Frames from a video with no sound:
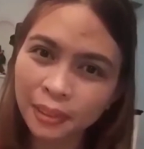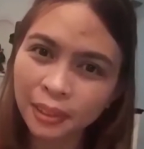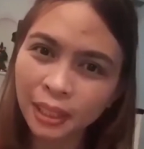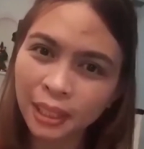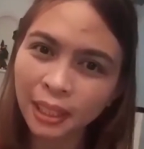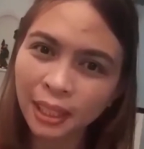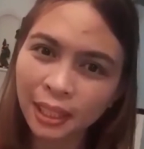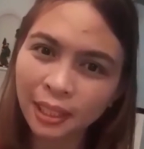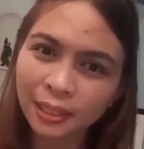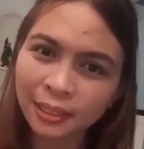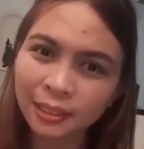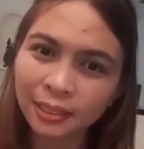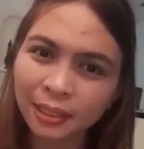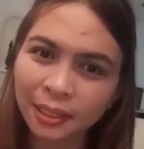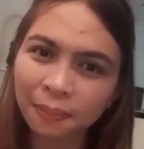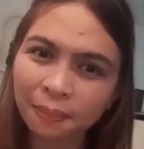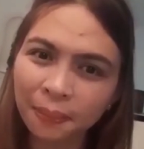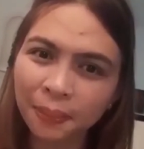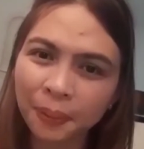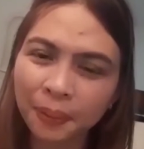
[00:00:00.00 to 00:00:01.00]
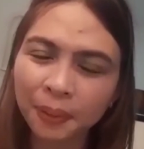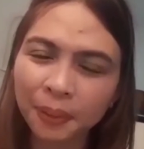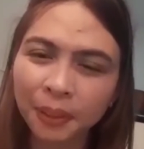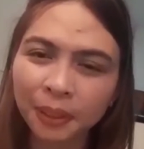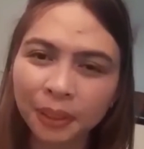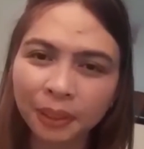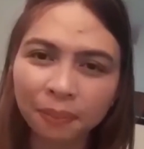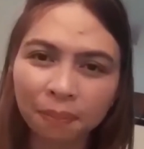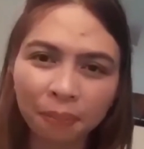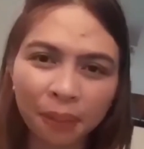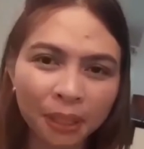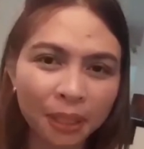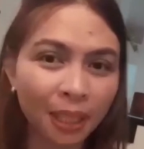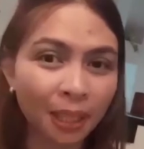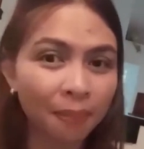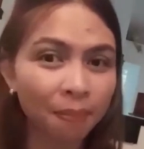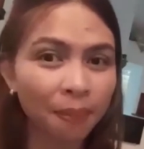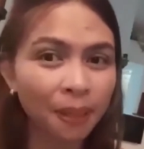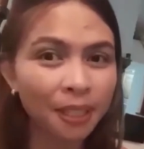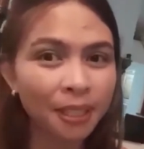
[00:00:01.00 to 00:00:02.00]
Ayan. Tapos,
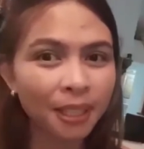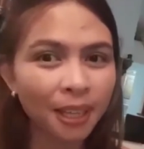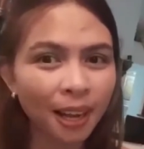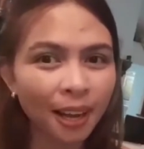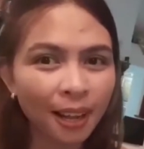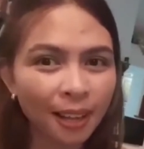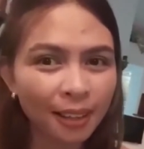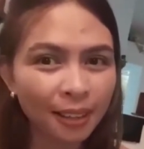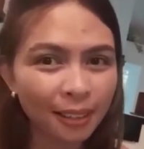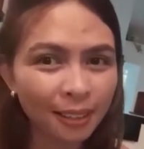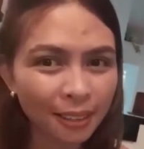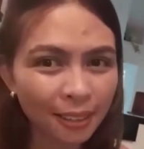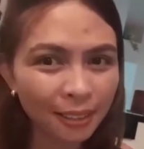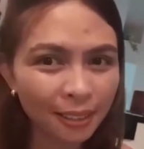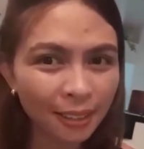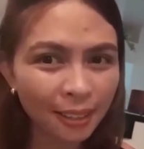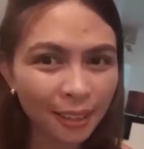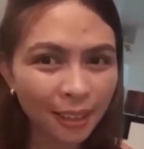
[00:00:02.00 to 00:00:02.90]
pasyal-pasyal.